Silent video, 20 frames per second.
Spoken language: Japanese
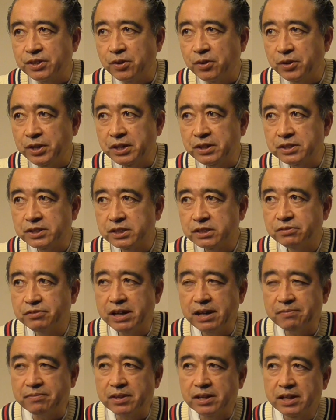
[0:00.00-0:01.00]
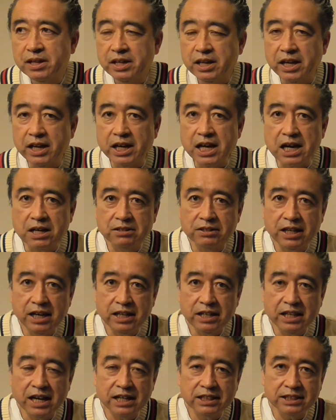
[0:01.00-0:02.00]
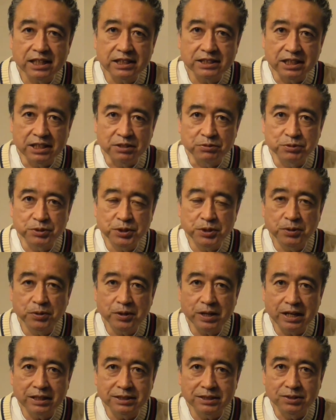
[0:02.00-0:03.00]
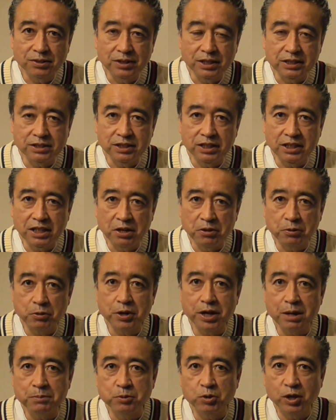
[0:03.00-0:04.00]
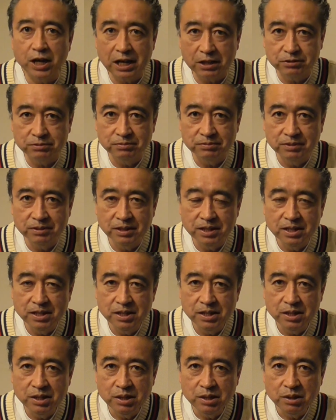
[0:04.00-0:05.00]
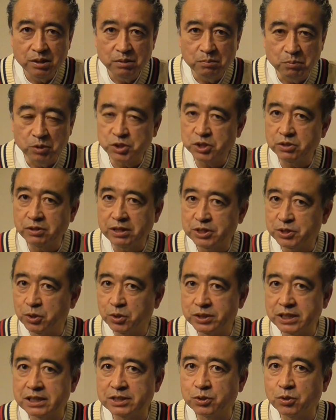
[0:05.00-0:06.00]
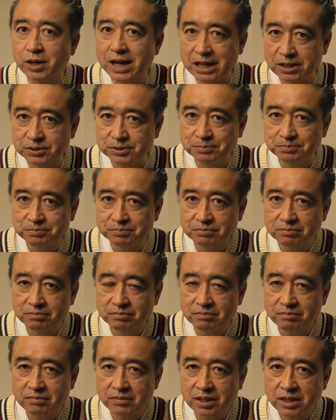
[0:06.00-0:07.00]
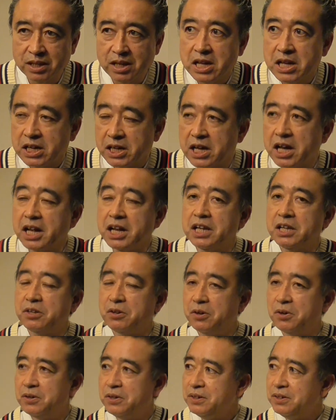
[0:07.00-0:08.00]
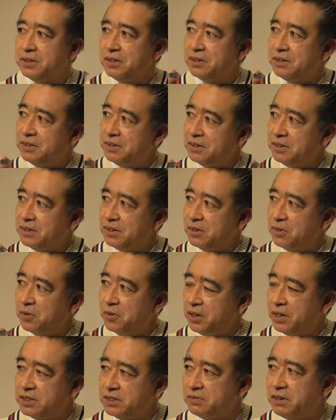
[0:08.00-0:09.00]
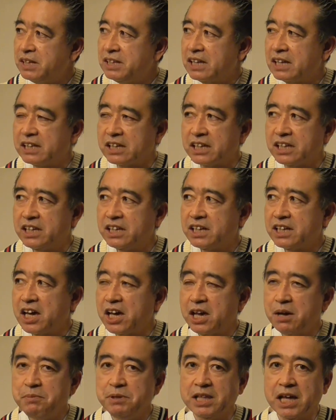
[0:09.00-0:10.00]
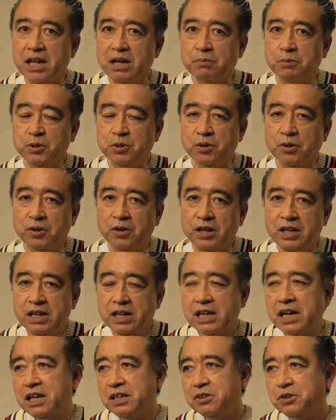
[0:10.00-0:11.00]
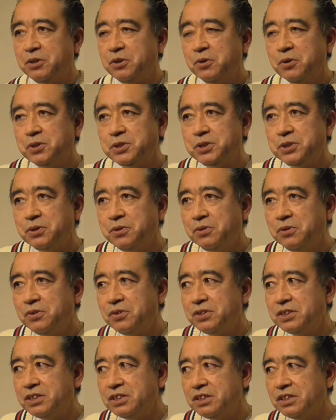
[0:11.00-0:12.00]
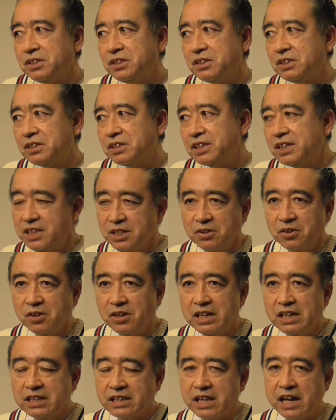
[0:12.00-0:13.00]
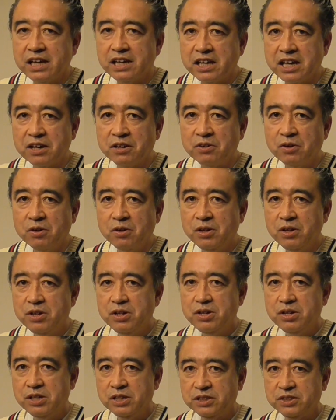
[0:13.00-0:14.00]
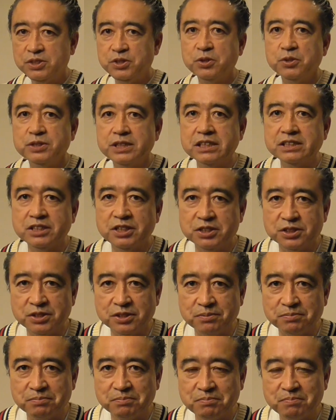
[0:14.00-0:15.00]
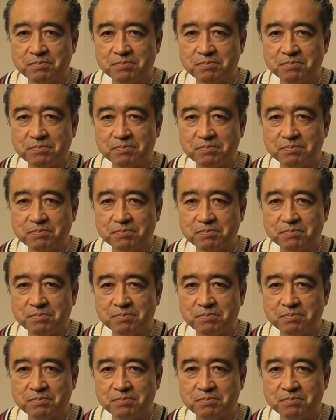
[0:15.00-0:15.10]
オリックスファン、えー、拡大大作戦の布教活動についてのコラムを書くもしくは小説を書く彼のオリックスファンになったきっかけみたいなものを彼の幼少期の体験を小説にする